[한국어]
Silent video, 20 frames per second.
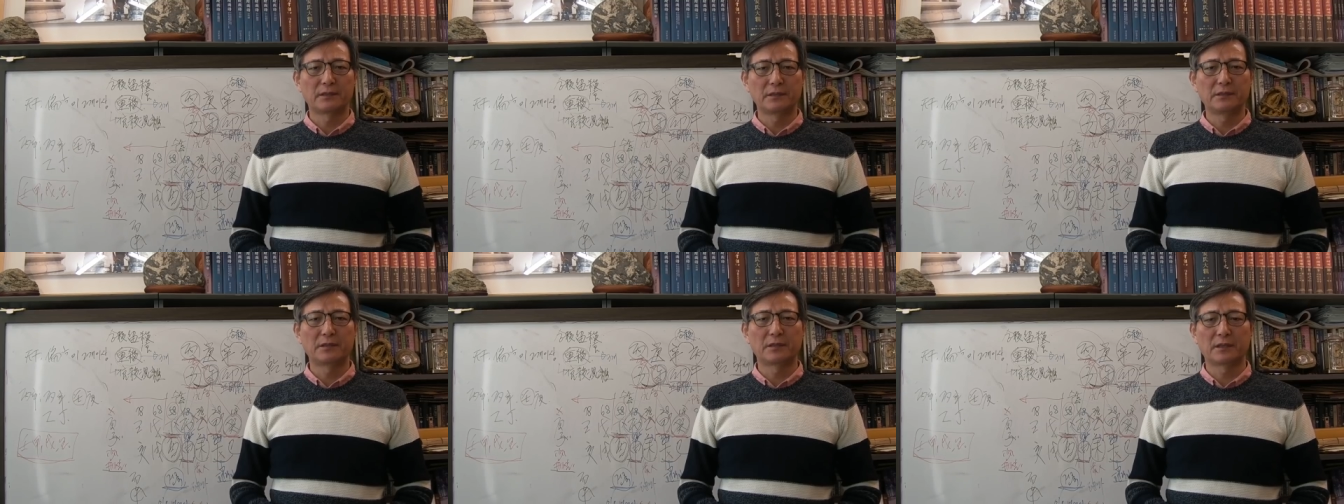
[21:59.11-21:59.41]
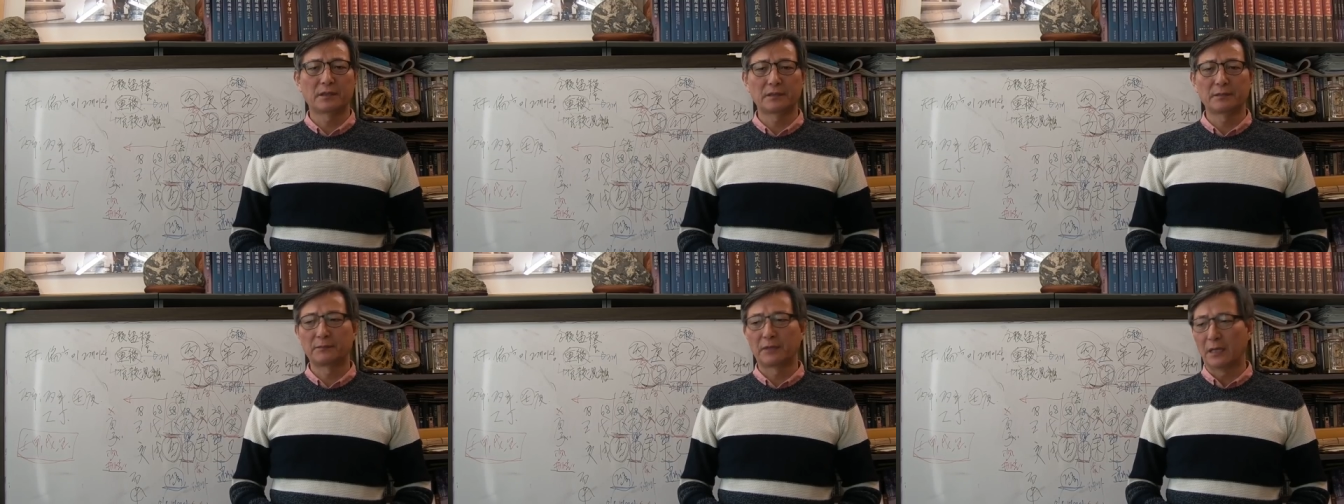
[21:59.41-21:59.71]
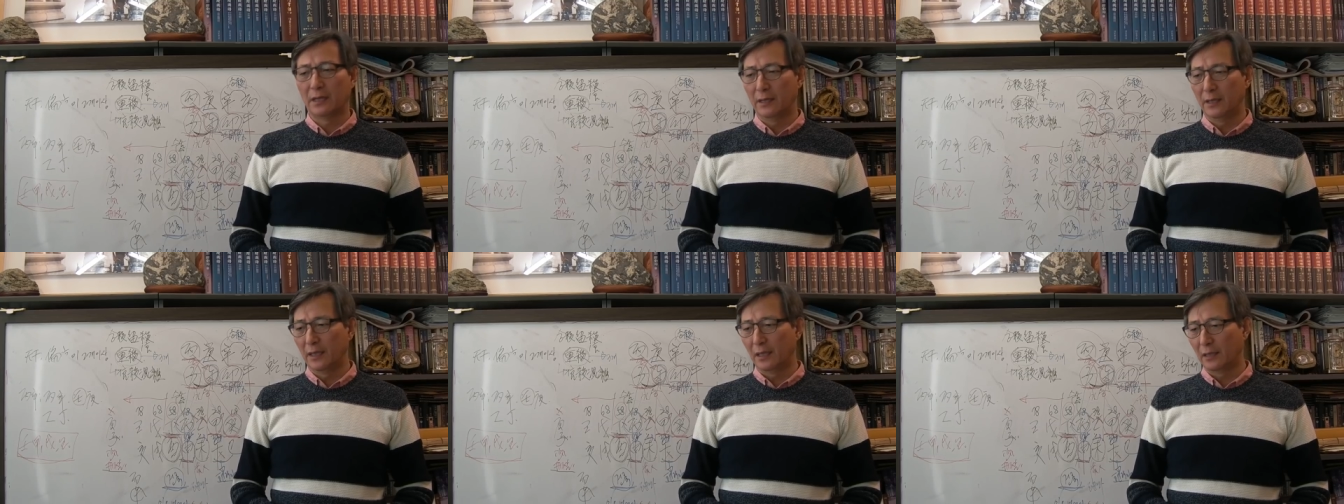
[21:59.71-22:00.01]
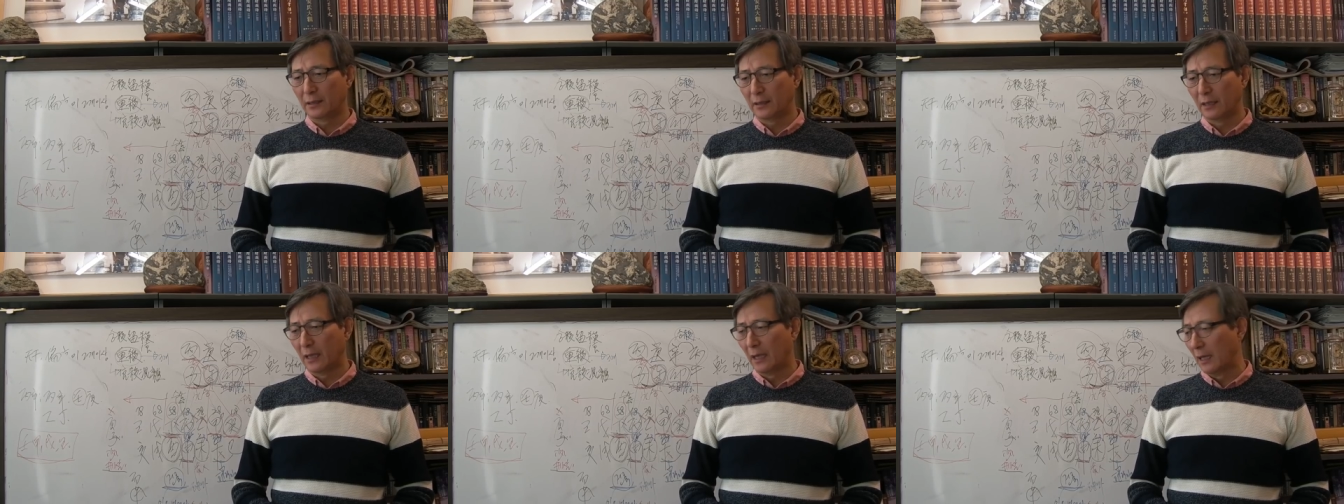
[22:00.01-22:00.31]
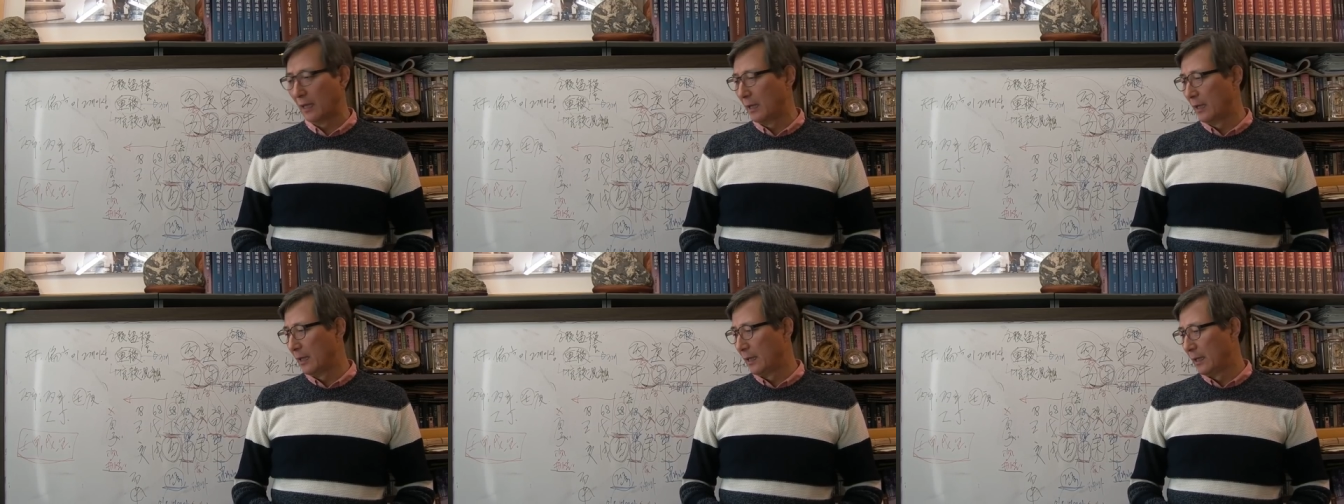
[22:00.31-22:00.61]
지체하시면 안
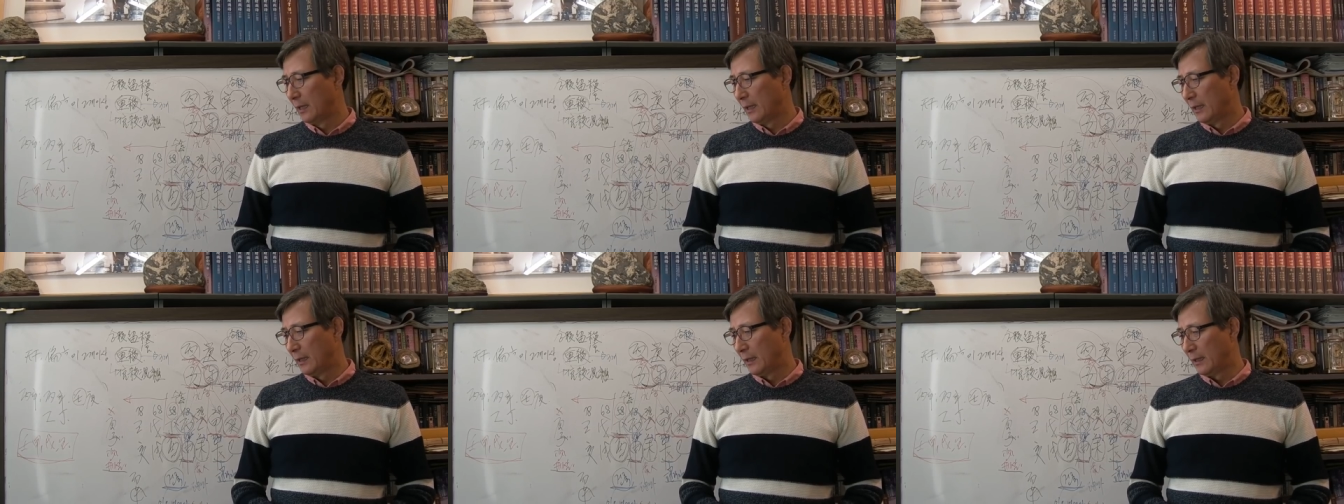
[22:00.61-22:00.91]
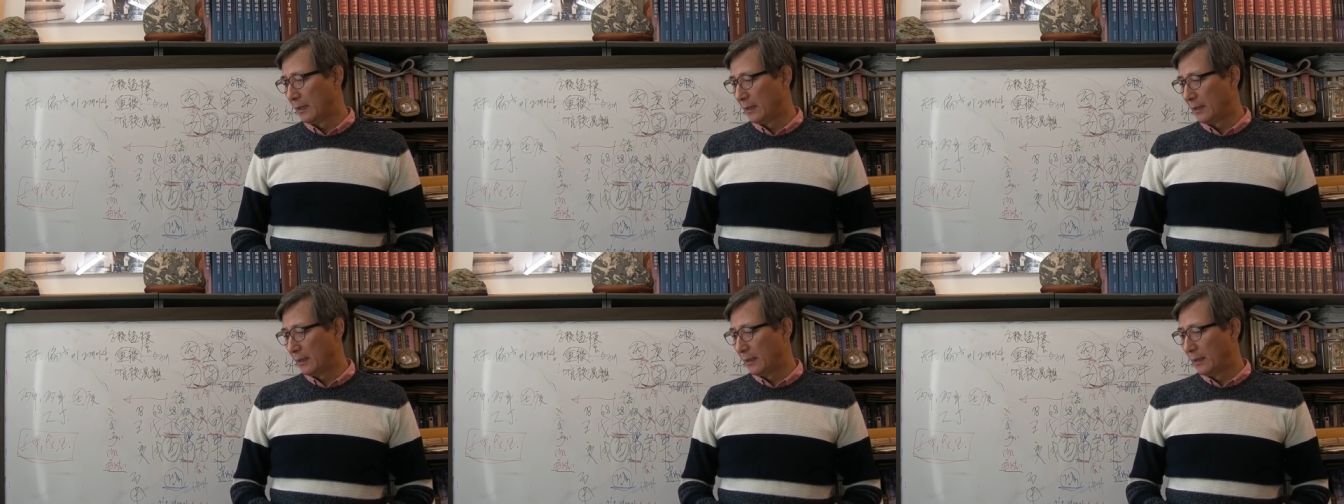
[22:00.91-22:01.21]
되겠다. 예.